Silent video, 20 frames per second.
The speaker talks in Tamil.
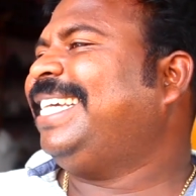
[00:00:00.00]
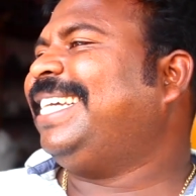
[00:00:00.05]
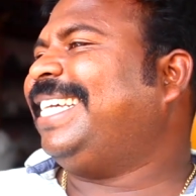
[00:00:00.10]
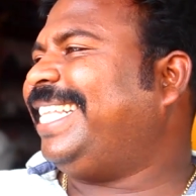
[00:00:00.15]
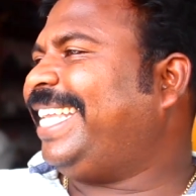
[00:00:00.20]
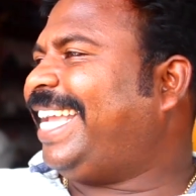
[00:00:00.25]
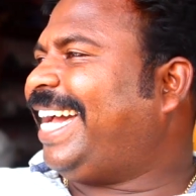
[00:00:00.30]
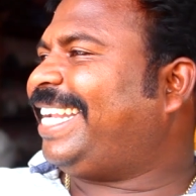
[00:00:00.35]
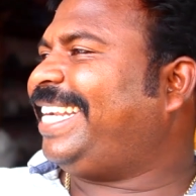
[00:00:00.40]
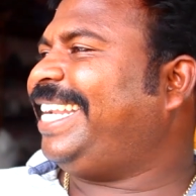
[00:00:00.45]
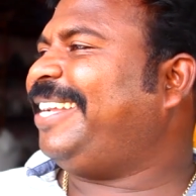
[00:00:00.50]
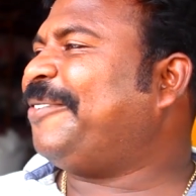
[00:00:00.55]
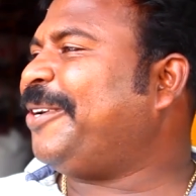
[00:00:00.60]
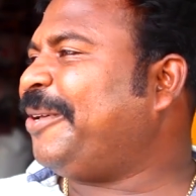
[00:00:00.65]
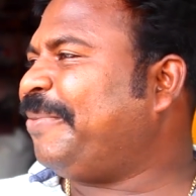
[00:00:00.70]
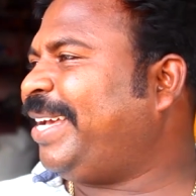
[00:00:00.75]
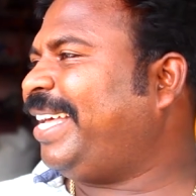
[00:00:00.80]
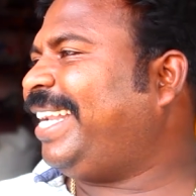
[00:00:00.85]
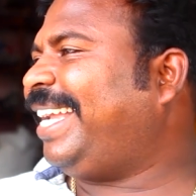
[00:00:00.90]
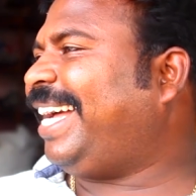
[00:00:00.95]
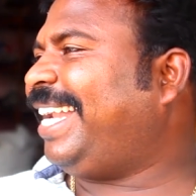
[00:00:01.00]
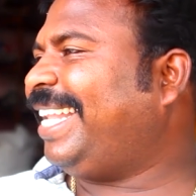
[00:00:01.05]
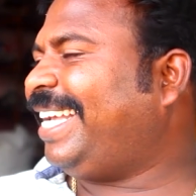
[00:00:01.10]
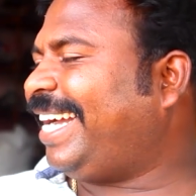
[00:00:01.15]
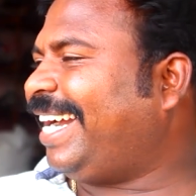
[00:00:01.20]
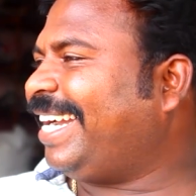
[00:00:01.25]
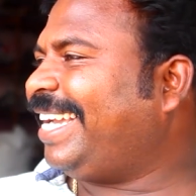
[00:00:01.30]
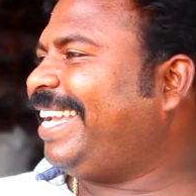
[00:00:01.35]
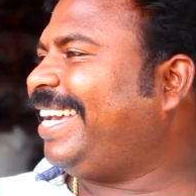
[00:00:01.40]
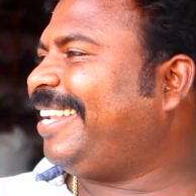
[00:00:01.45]
இது யார் நீ உங்களை மாதிரி ஆளுக
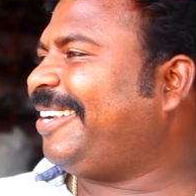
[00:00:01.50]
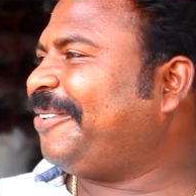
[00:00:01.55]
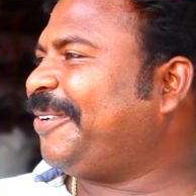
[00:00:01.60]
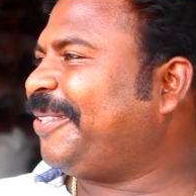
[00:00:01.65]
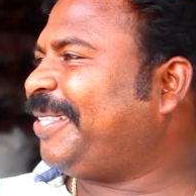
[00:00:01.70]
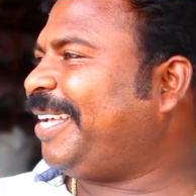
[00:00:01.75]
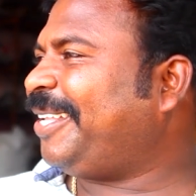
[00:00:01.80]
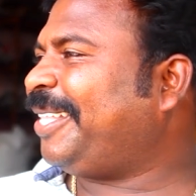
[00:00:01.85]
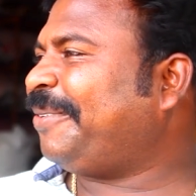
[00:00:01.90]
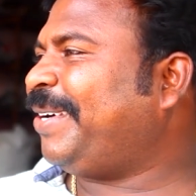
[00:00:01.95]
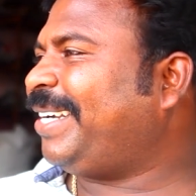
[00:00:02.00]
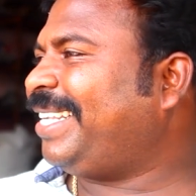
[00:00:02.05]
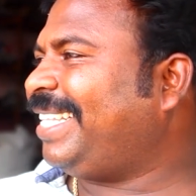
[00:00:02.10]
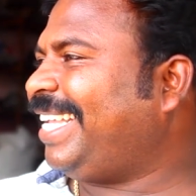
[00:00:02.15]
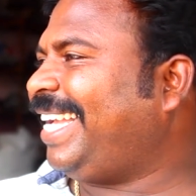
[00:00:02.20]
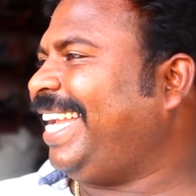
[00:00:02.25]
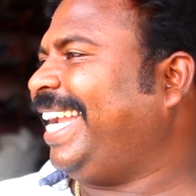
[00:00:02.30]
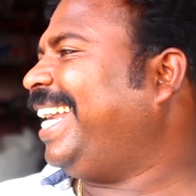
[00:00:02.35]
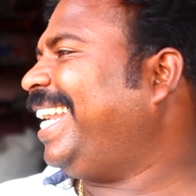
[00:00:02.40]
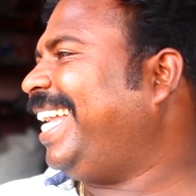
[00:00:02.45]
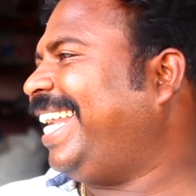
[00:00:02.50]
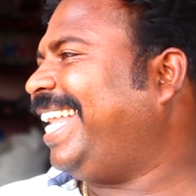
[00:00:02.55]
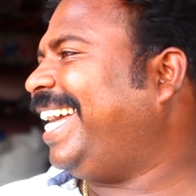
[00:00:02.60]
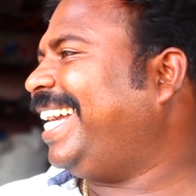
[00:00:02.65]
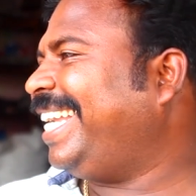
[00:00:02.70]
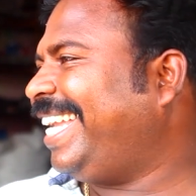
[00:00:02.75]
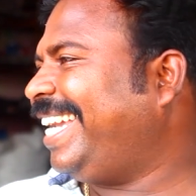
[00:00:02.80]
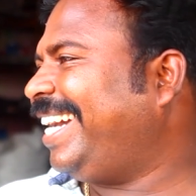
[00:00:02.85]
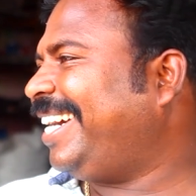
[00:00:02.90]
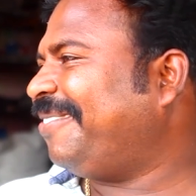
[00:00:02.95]
அங்கீகாரம் கொடுத்தாலும் மட்டும்தான் எங்களால்
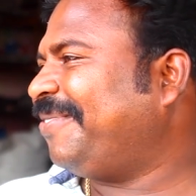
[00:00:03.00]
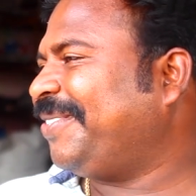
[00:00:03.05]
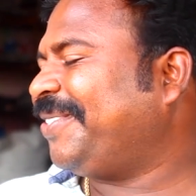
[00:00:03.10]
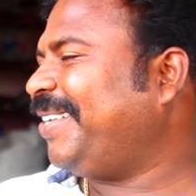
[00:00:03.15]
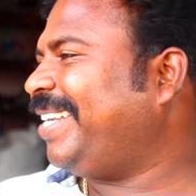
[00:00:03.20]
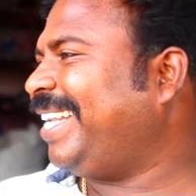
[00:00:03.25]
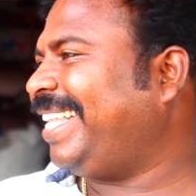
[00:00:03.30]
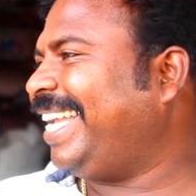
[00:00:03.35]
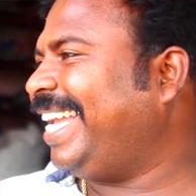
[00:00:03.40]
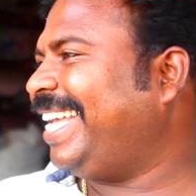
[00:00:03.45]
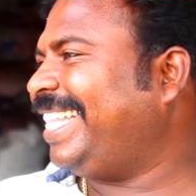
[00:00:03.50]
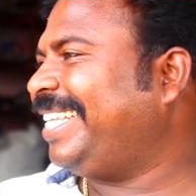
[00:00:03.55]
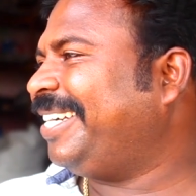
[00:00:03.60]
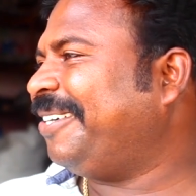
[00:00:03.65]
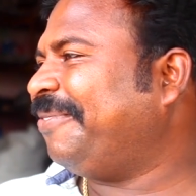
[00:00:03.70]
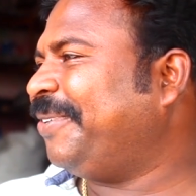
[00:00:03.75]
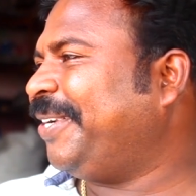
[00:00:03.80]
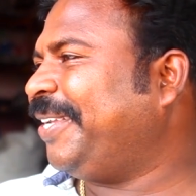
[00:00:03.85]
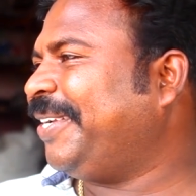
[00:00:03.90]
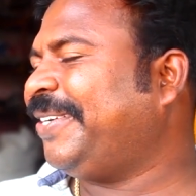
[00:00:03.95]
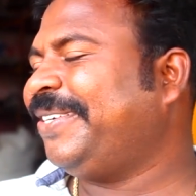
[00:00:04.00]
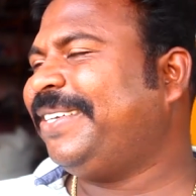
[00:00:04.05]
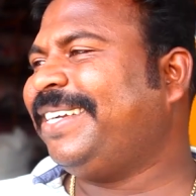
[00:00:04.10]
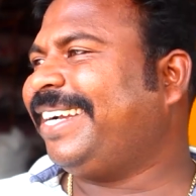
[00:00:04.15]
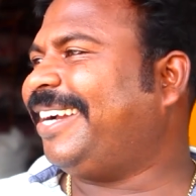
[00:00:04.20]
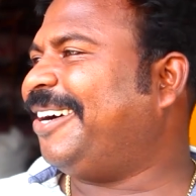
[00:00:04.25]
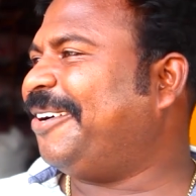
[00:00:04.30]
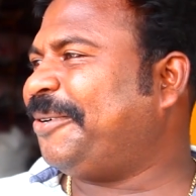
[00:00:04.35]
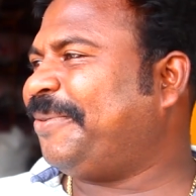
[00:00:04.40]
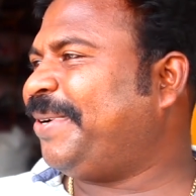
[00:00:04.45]
அங்கீகாரம்னு சொல்லி நான் ஏற்றுக்க முடியும்
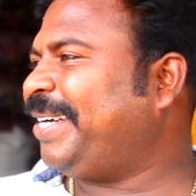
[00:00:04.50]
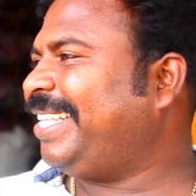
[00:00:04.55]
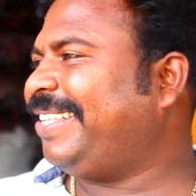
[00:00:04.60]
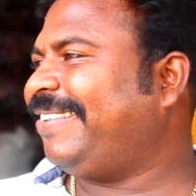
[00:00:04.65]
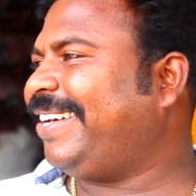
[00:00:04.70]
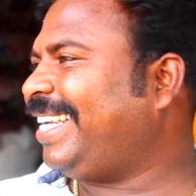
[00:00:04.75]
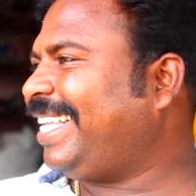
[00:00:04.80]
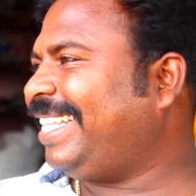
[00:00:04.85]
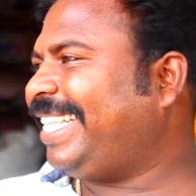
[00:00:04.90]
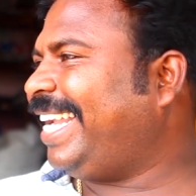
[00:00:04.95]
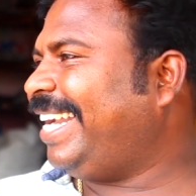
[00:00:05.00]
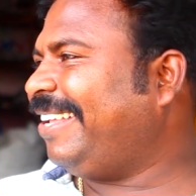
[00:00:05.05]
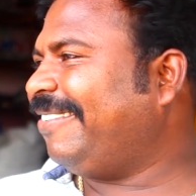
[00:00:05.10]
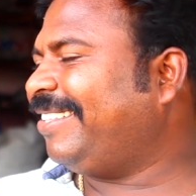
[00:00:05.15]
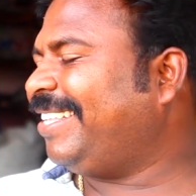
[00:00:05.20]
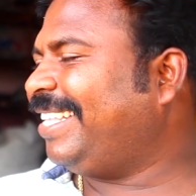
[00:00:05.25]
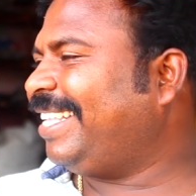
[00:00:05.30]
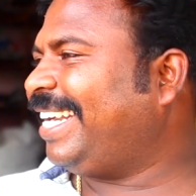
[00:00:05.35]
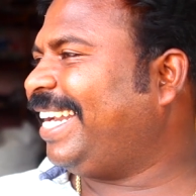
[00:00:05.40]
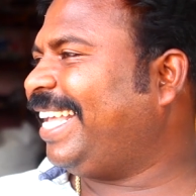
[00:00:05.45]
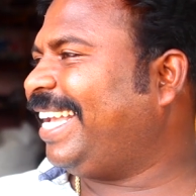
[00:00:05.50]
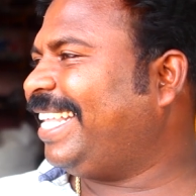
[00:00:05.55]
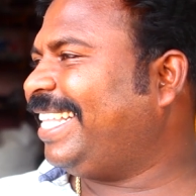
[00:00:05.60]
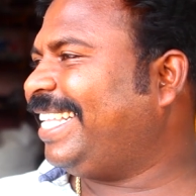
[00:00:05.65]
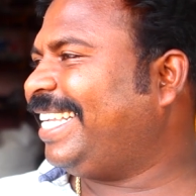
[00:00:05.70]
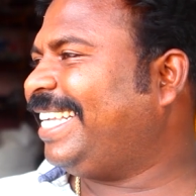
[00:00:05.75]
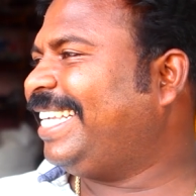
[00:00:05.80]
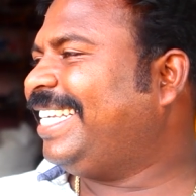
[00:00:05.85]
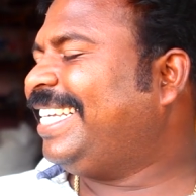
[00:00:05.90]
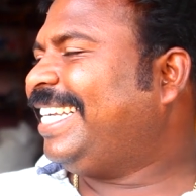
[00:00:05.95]
கவர்மெண்ட் இது வரைக்கும் தேடி வந்தது கிடையாது